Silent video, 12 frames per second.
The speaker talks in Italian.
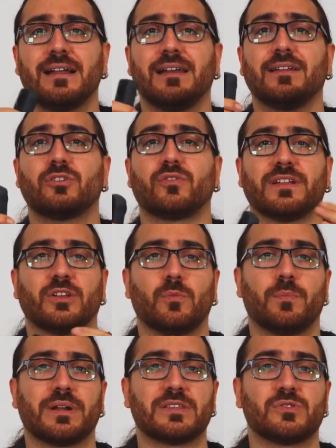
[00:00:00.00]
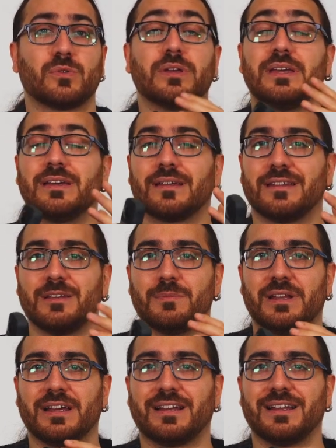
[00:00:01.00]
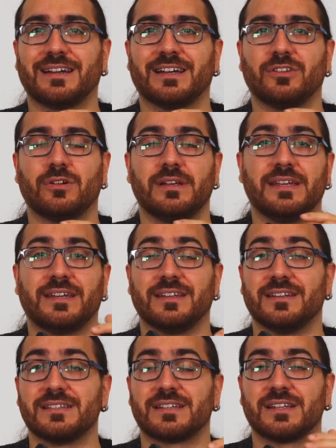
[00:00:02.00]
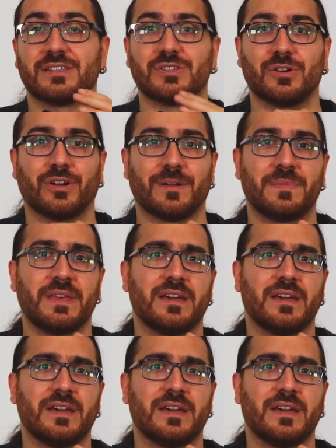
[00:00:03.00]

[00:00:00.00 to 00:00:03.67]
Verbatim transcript: La trovate a un prezzo incredibile cliccando al link in descrizione.